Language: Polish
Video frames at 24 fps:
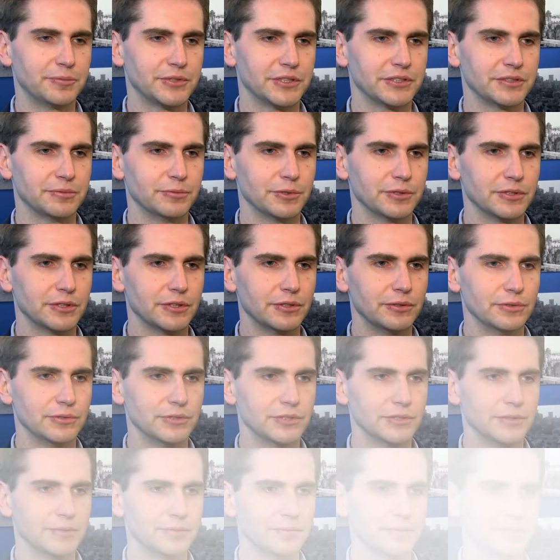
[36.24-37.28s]
przez młodych
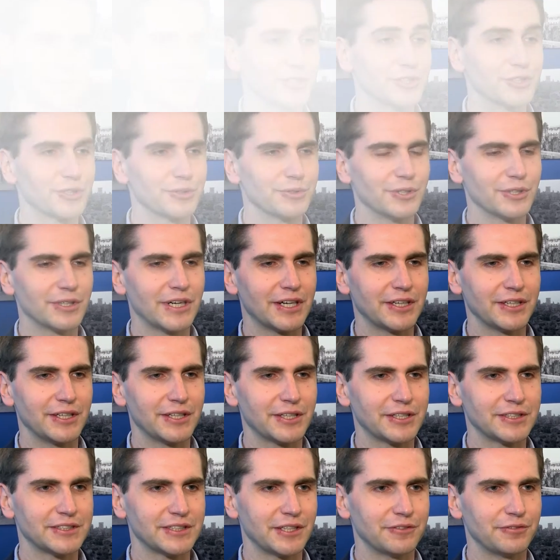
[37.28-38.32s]
ludzi. Dążą do
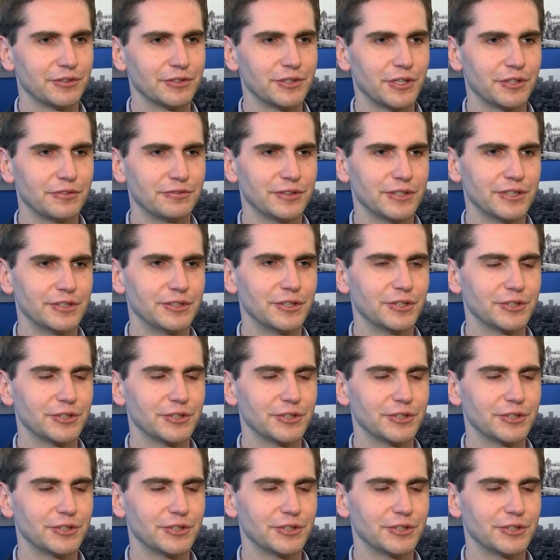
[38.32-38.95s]
kariery zawodowej,